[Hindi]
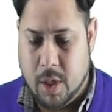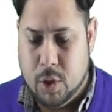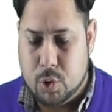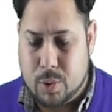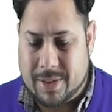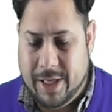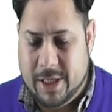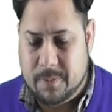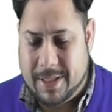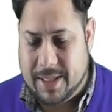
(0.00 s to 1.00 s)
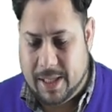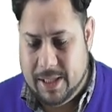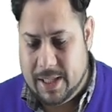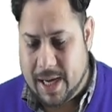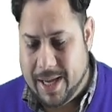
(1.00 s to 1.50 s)
सो सी इज बेसिकली
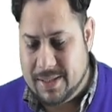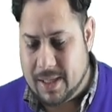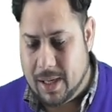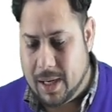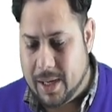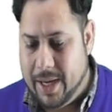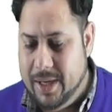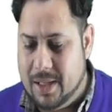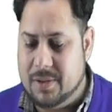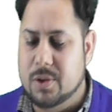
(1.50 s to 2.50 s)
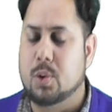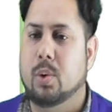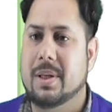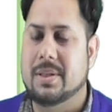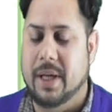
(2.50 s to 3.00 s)
द राइट राइट आंसर
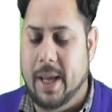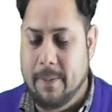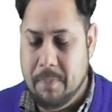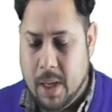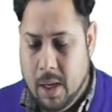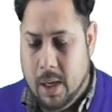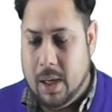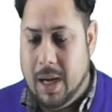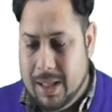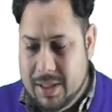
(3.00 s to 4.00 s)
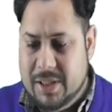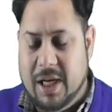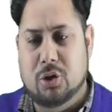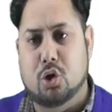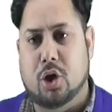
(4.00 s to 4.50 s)
स्टूडेंट्स ठीक है गांधी जी का
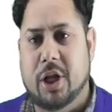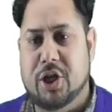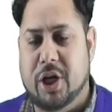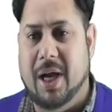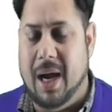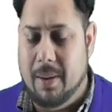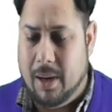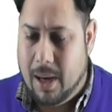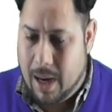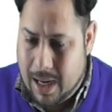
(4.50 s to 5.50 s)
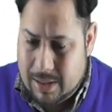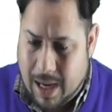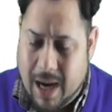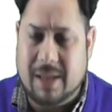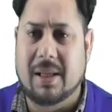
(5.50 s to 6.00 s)
जो स्वदेशी का
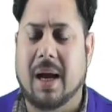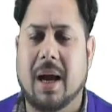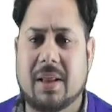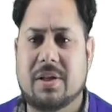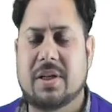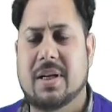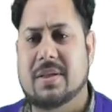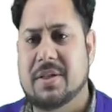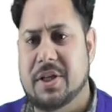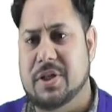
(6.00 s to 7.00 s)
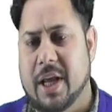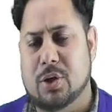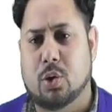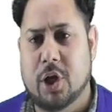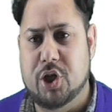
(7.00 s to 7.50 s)
आधार था गांधी जी ने सजेस्ट किया
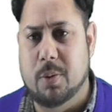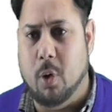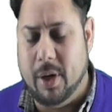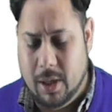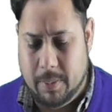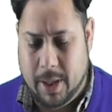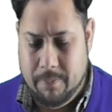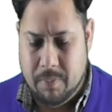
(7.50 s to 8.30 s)
स्वदेशी मॉडल में